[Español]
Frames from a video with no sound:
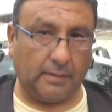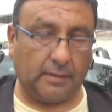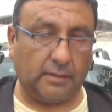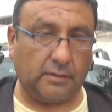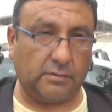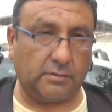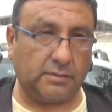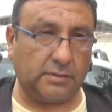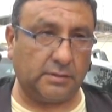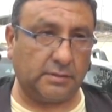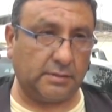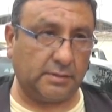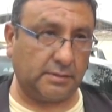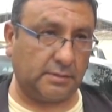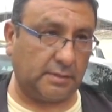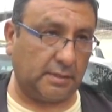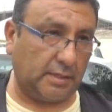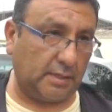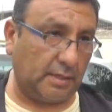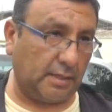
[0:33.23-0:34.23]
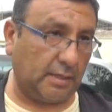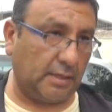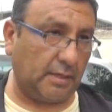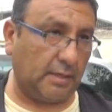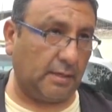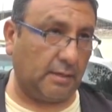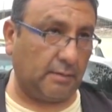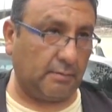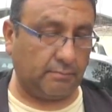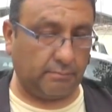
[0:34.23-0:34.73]
Entonces,
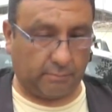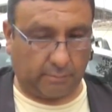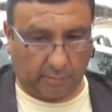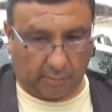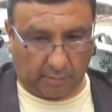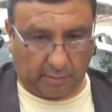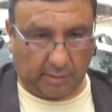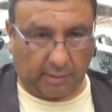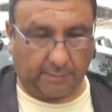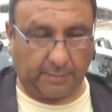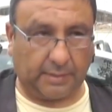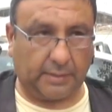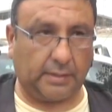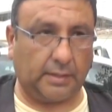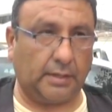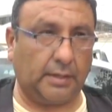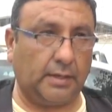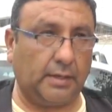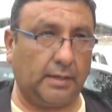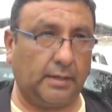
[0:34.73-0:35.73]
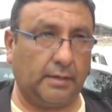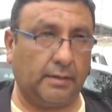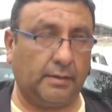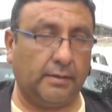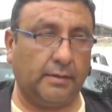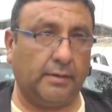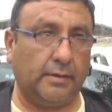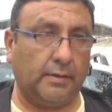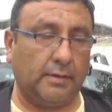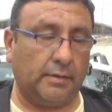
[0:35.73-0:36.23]
este, lógicamente,
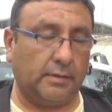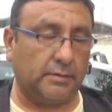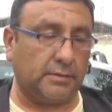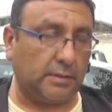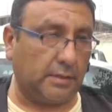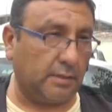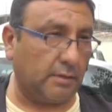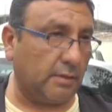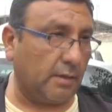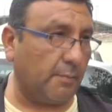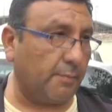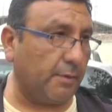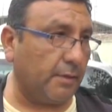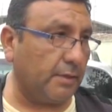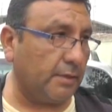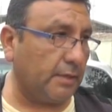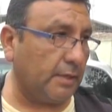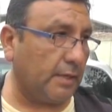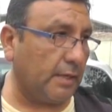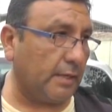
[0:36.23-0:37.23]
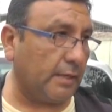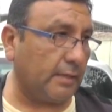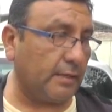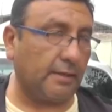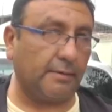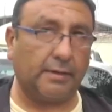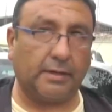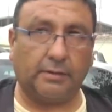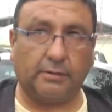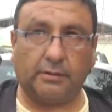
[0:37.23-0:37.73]
siguiendo la política de
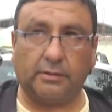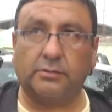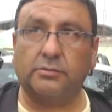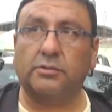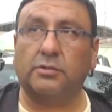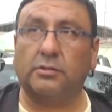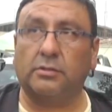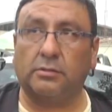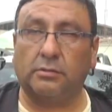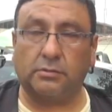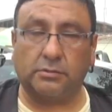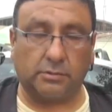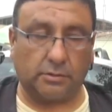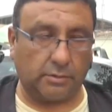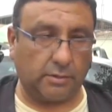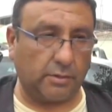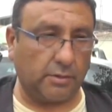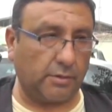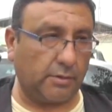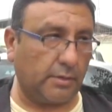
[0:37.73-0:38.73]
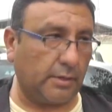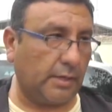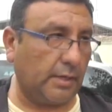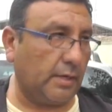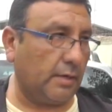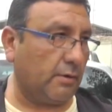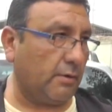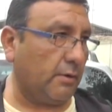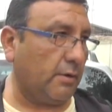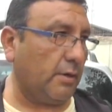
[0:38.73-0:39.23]
trabajo de este señor
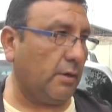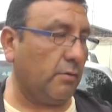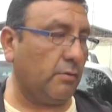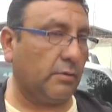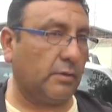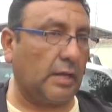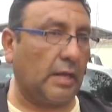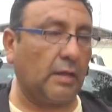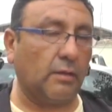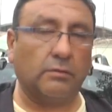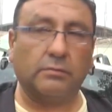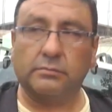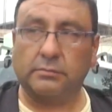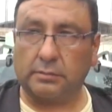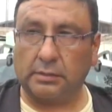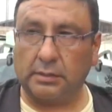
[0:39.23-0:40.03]
coronel, el coronel Hurtado,